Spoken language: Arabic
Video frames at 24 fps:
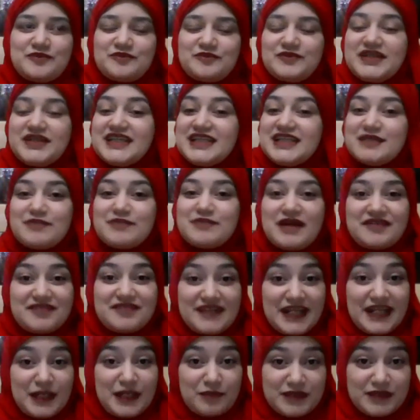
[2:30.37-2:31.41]
بنجيب
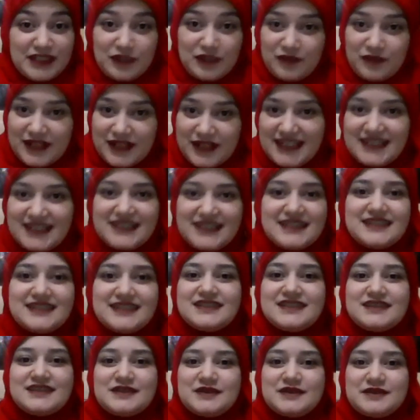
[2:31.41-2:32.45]
افراخ من الورق
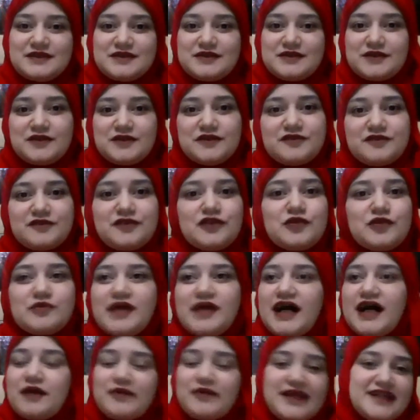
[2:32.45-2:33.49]
فوم
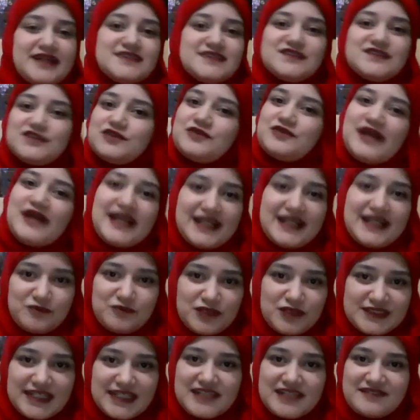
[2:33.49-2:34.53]
بقى وكانسون وحاجات
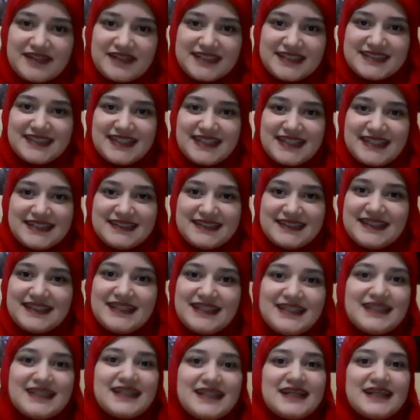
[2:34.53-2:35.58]
مختلفه كتيره جدا